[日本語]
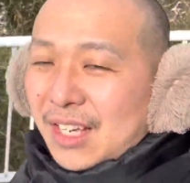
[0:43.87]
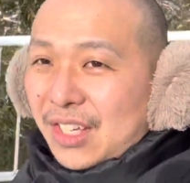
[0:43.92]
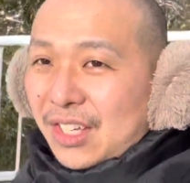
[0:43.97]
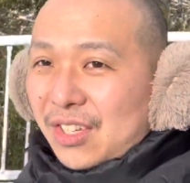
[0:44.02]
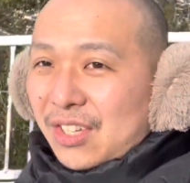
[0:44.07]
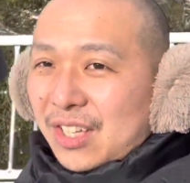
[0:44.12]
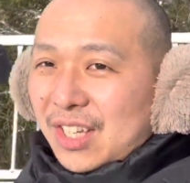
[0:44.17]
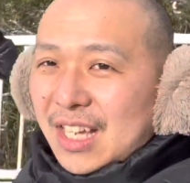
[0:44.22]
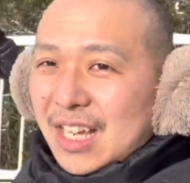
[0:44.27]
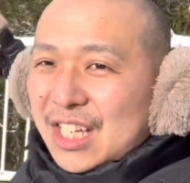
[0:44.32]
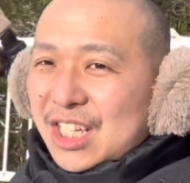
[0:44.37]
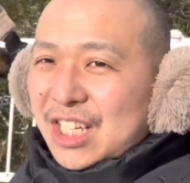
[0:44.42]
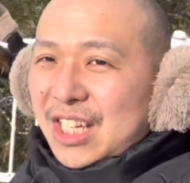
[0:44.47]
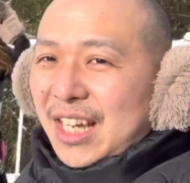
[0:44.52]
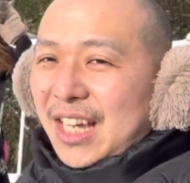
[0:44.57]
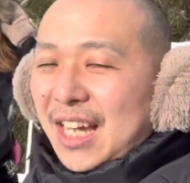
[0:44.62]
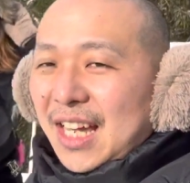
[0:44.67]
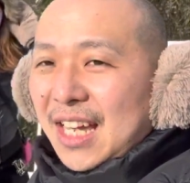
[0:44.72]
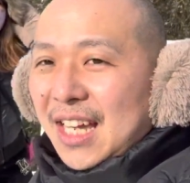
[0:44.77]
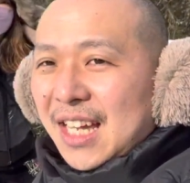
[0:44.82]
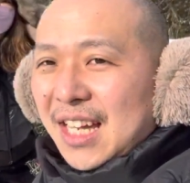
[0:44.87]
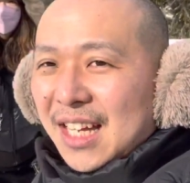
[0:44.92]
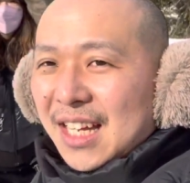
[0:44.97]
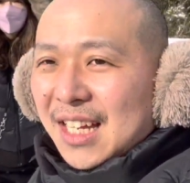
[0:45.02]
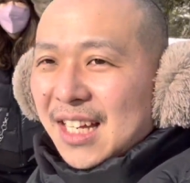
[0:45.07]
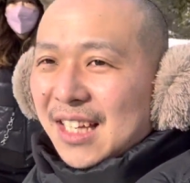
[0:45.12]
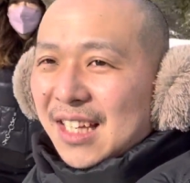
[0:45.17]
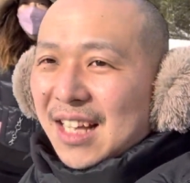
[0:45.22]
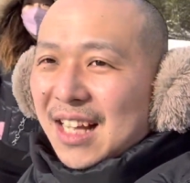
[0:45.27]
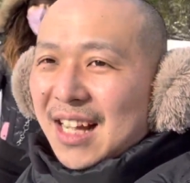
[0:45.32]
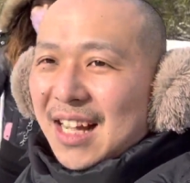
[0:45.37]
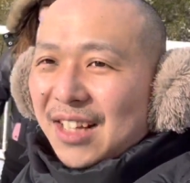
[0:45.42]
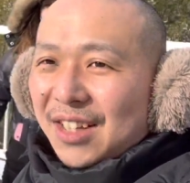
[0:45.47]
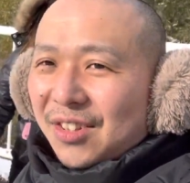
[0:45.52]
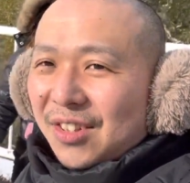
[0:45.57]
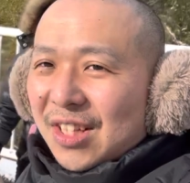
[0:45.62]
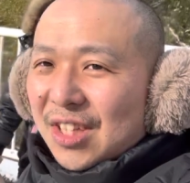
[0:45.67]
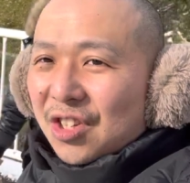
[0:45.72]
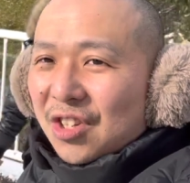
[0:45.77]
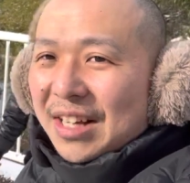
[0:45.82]
雪景色。はい、ど
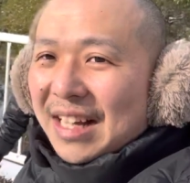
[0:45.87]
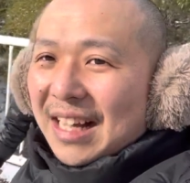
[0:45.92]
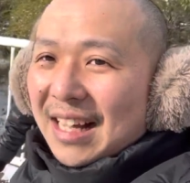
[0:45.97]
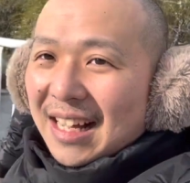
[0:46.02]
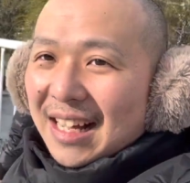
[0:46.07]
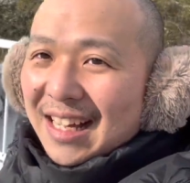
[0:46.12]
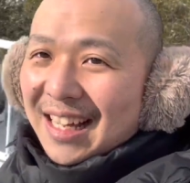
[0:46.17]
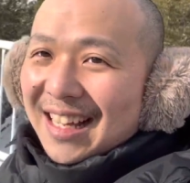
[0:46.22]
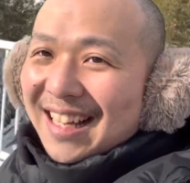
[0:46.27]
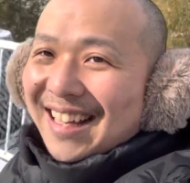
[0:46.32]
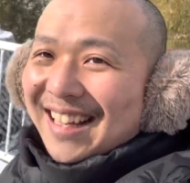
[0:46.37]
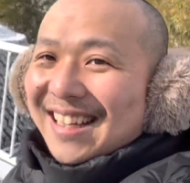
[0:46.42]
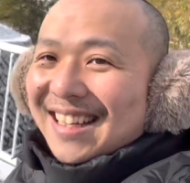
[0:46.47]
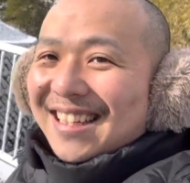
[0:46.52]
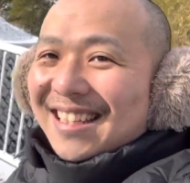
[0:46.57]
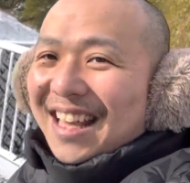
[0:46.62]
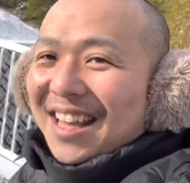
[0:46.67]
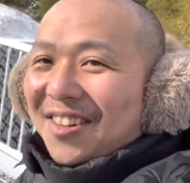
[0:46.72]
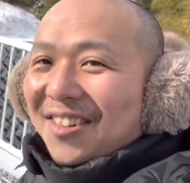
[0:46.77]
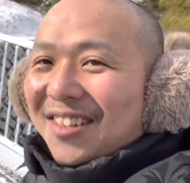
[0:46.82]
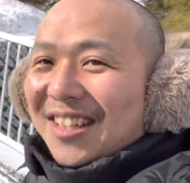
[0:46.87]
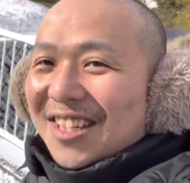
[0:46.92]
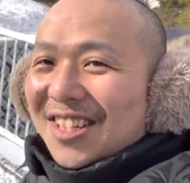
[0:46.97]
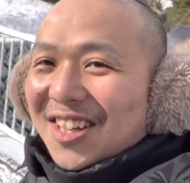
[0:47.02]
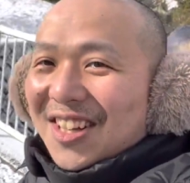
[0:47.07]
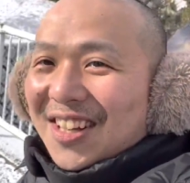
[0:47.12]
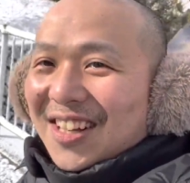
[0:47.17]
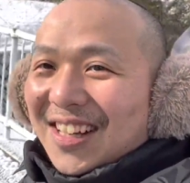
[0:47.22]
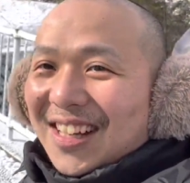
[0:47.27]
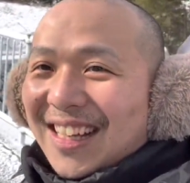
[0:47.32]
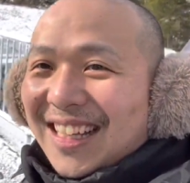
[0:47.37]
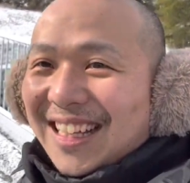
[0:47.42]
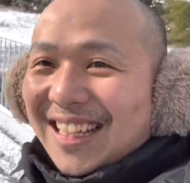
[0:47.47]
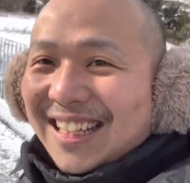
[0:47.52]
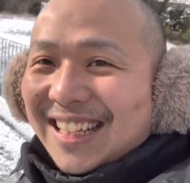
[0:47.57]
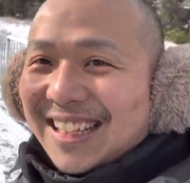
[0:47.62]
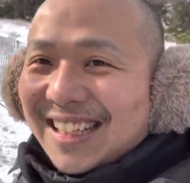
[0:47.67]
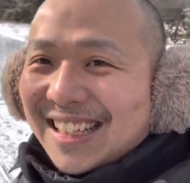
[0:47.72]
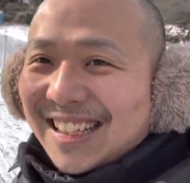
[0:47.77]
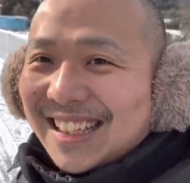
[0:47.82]
うでしょうか最高でしょう。最高
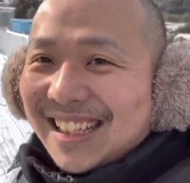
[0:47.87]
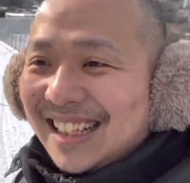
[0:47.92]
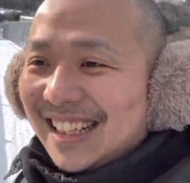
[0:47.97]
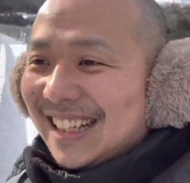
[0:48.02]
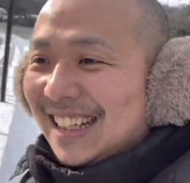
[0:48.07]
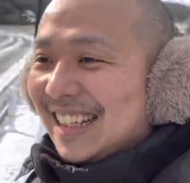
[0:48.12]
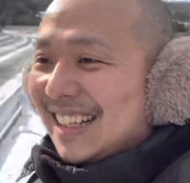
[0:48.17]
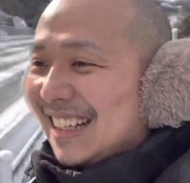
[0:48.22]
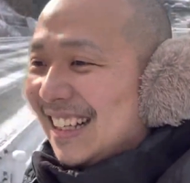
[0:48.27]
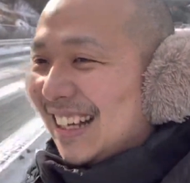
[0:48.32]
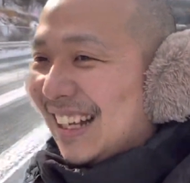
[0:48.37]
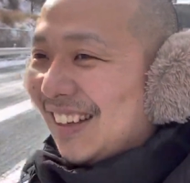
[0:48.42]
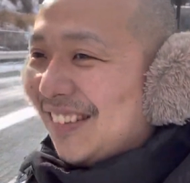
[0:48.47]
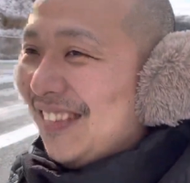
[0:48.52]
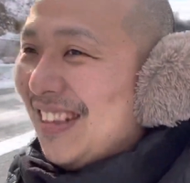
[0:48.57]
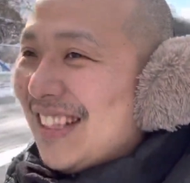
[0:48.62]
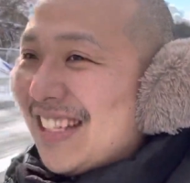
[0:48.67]
ですね。